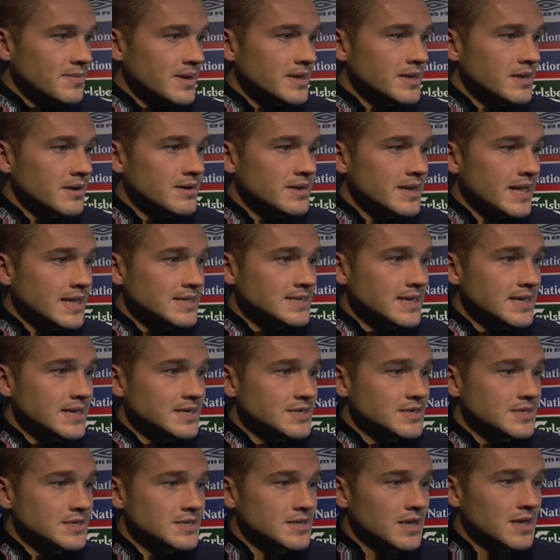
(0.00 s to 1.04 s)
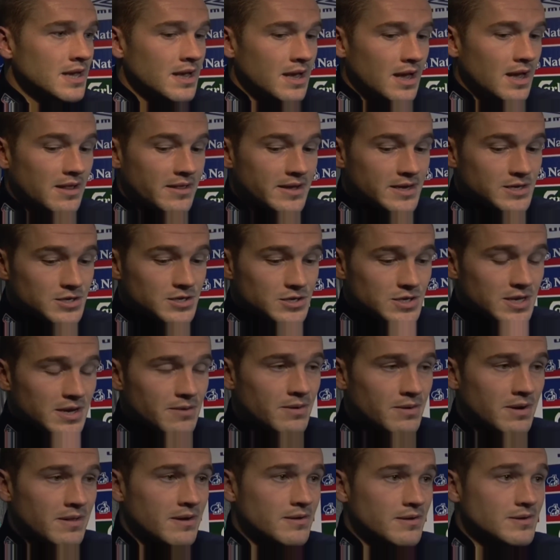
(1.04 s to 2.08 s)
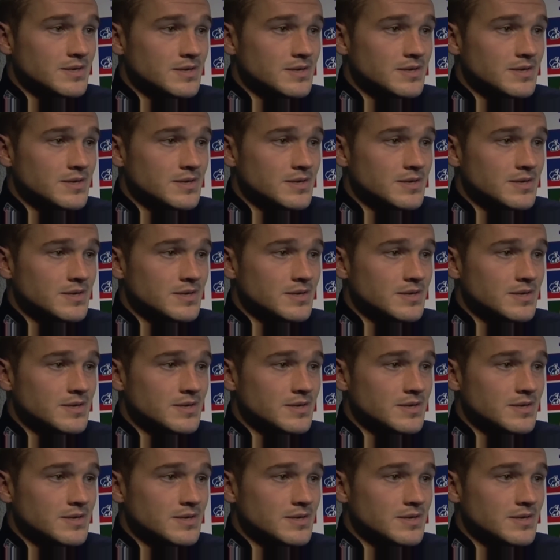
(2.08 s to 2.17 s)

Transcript: Ex-kiper timnas Inggris Paul Robinson